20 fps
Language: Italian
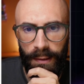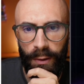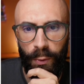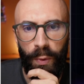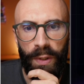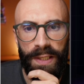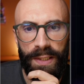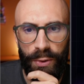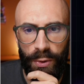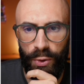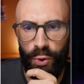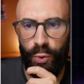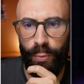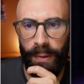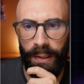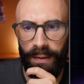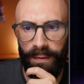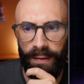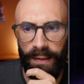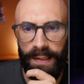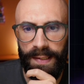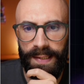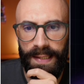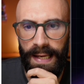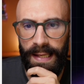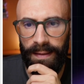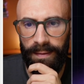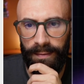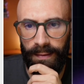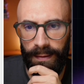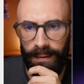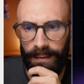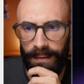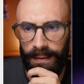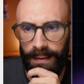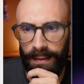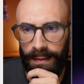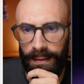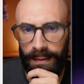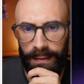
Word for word: Questo è super interessante, eh,